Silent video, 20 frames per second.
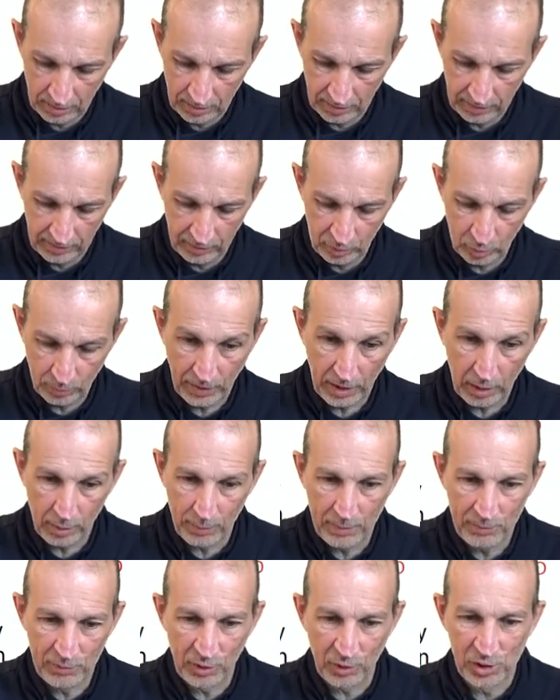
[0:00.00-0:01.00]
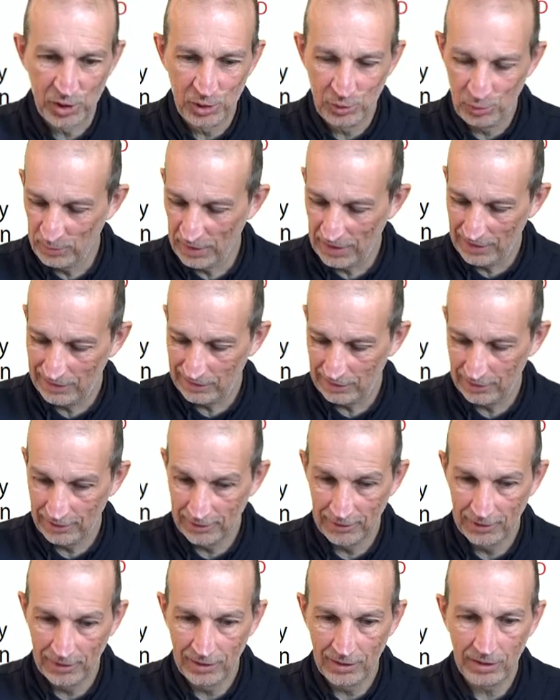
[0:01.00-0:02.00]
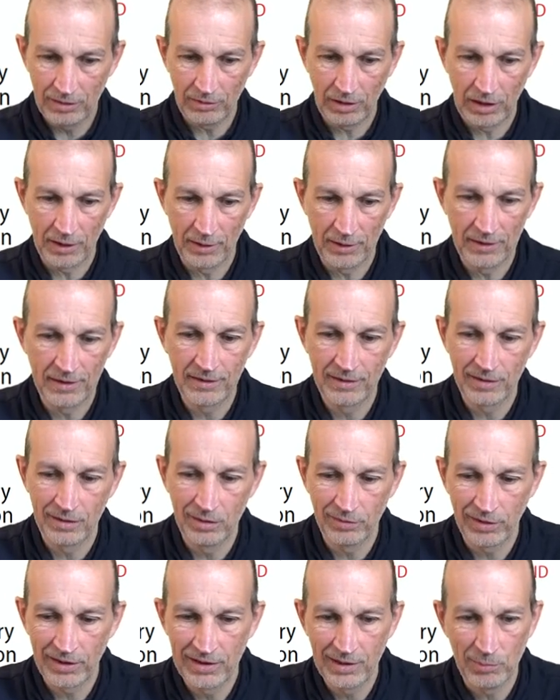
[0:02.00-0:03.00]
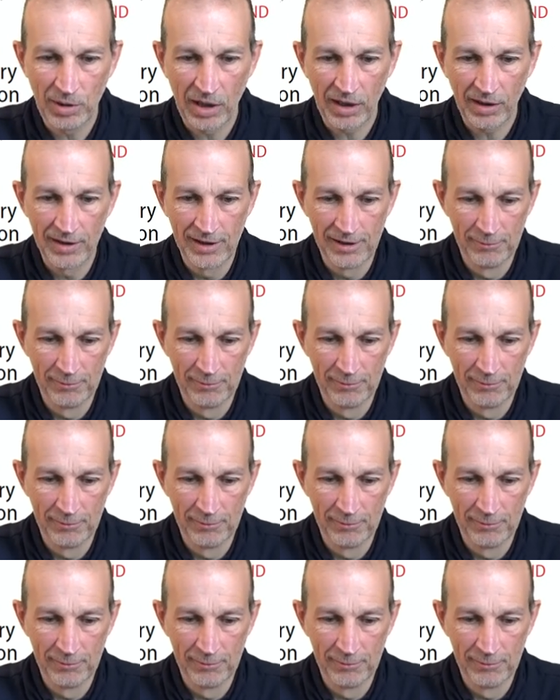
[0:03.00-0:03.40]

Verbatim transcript: si je parle en même temps, j'ai du mal. Voilà, ça devrait démarrer.